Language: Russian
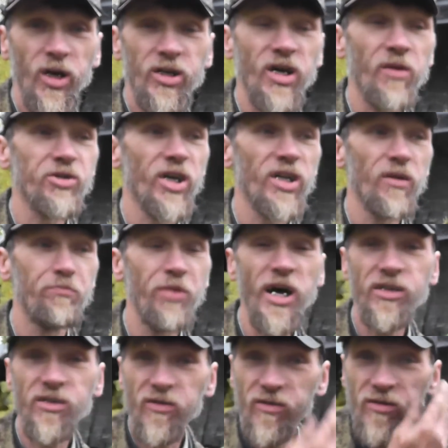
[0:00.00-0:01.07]
Там стояло
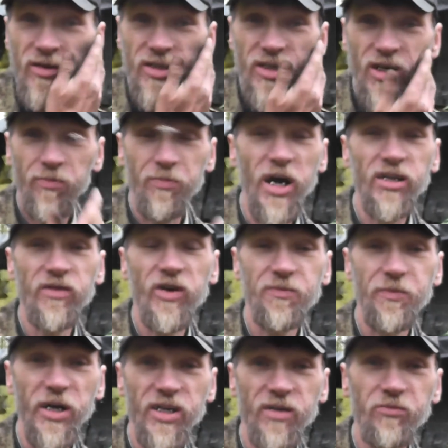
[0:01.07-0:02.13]
5 этих, 5
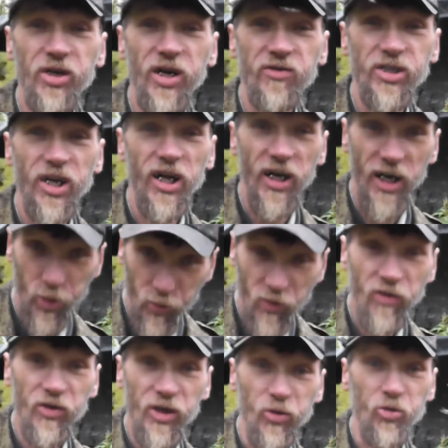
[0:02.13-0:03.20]
25 мигов стояло, готово
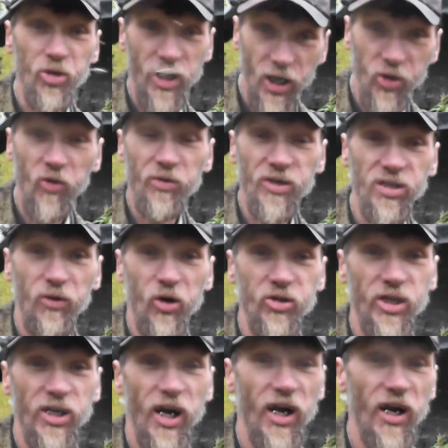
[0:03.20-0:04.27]
к вылету, уже готовы самолет
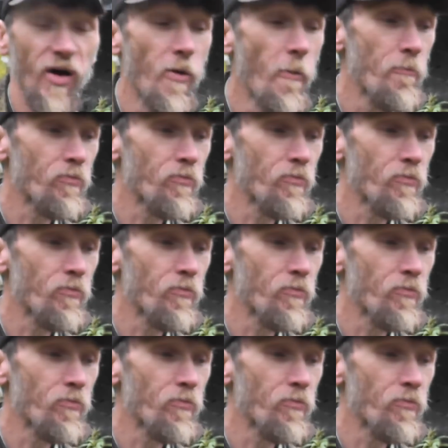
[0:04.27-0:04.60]
стояли.